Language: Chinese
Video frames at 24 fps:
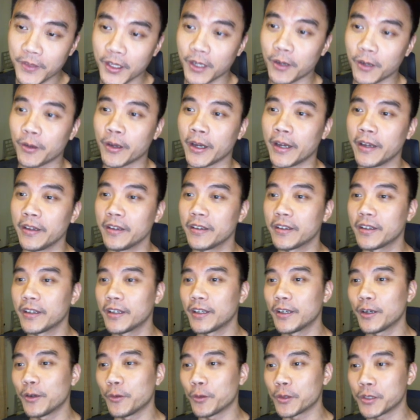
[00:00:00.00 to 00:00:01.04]
OK，
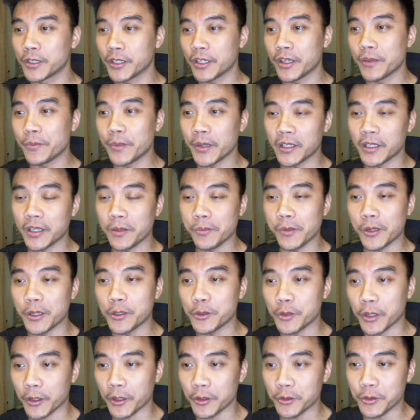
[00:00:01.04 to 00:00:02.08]
我这个影片能不能
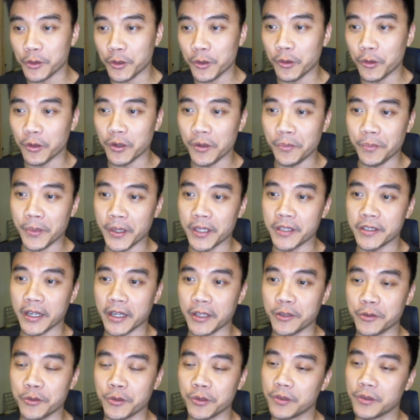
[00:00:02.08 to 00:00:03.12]
传到中国的 B
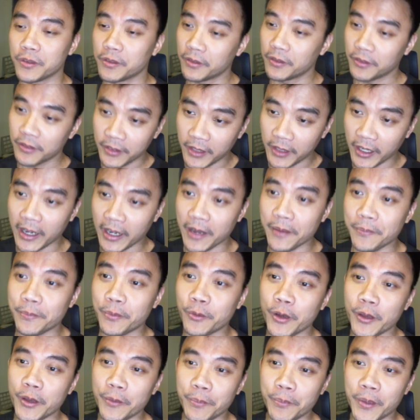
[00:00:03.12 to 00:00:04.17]
站去？大概
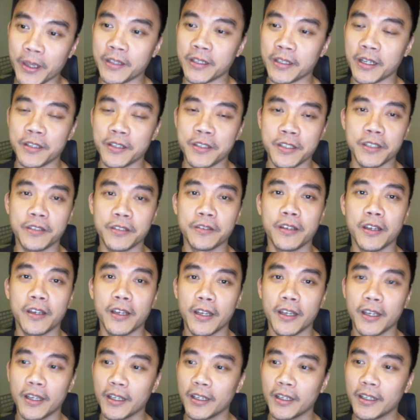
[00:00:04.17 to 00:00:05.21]
不会被人家禁。
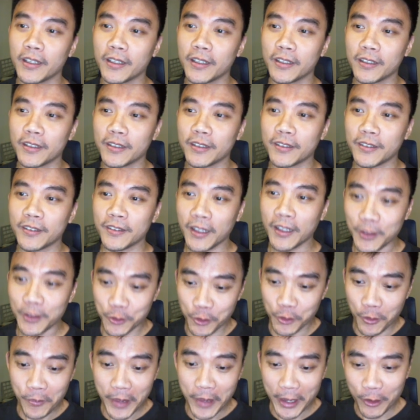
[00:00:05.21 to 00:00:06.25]
那你
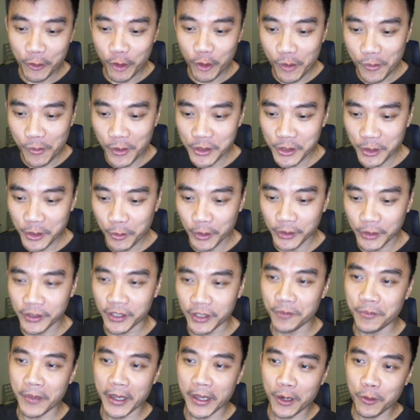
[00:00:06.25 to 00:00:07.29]
说美国有没有这问
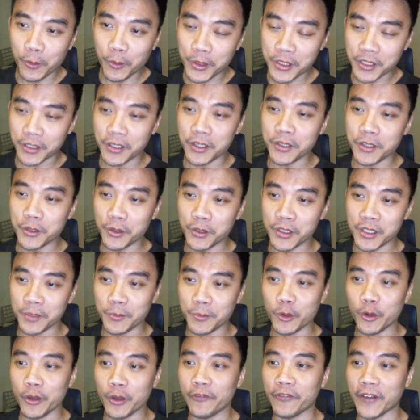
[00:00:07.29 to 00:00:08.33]
题？美国真的就这
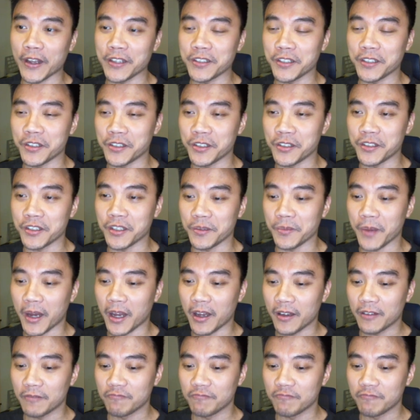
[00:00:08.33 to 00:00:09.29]
么会反省自己吗？